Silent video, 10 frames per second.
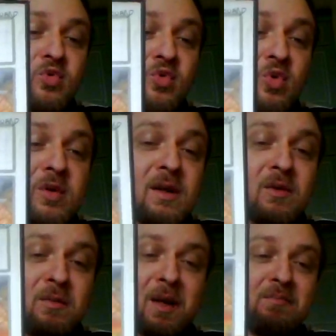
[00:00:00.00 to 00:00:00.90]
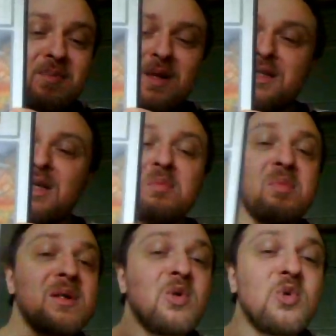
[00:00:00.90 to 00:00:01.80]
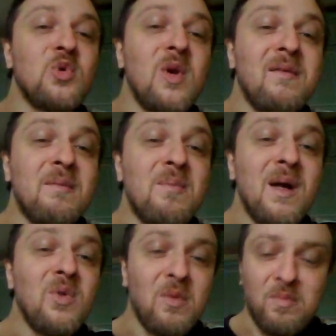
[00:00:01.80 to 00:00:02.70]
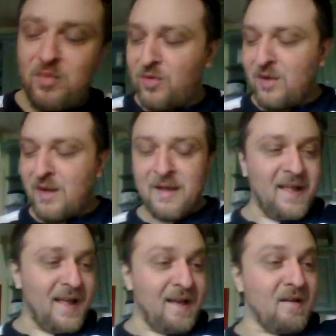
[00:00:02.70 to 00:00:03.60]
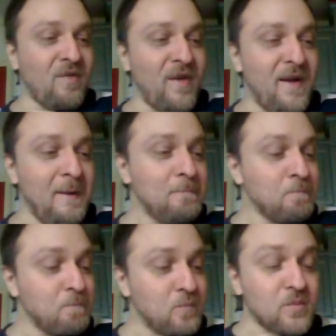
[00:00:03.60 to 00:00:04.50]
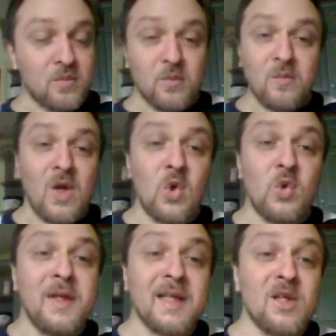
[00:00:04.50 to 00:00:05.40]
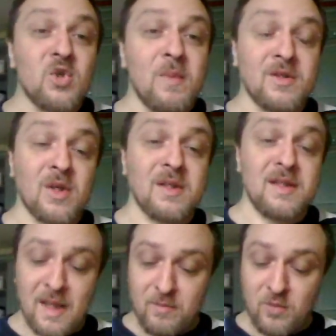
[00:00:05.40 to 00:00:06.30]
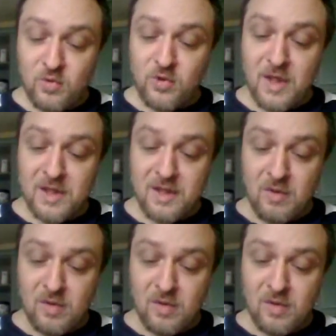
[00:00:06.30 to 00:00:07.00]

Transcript: toujours ça fait bien plaisir parce que je ne l'avais pas non plus. Et enfin, le dernier jeu Master System que je cherchais